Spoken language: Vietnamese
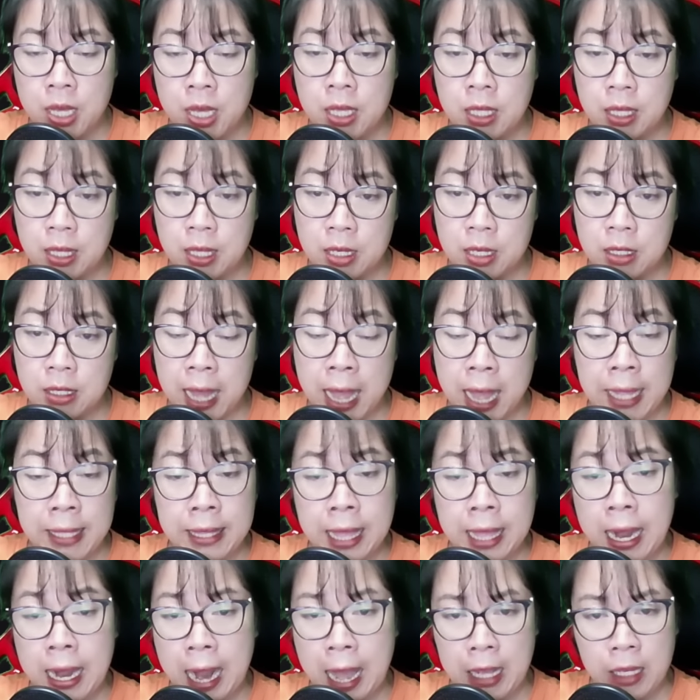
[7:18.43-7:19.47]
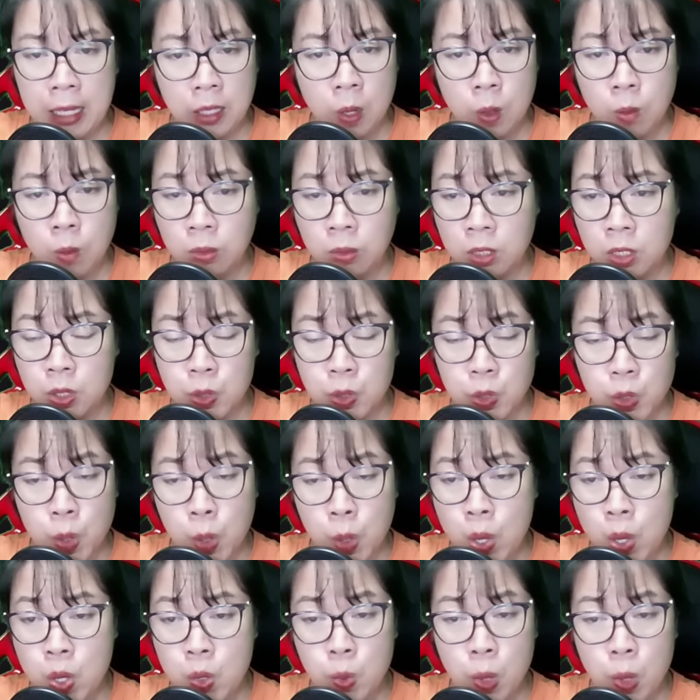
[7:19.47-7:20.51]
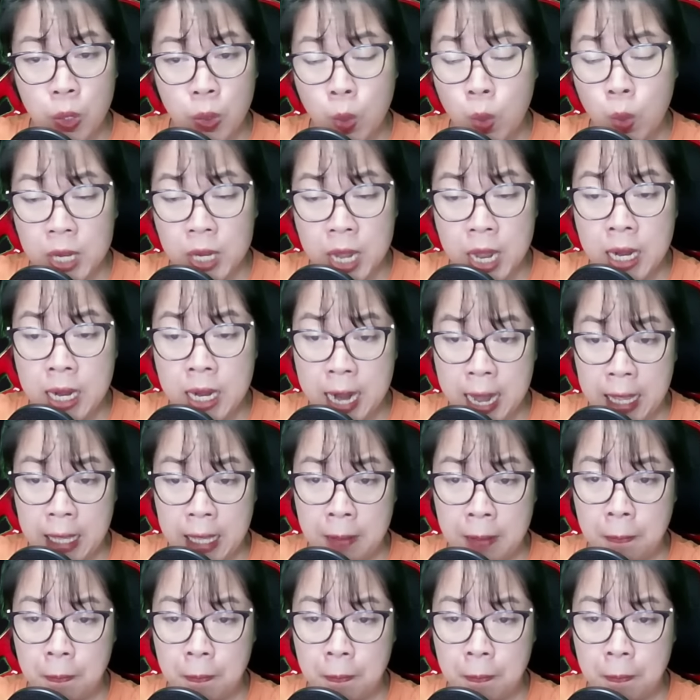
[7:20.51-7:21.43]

nhưng anh ta lại không từ chối cuộc hôn nhân này.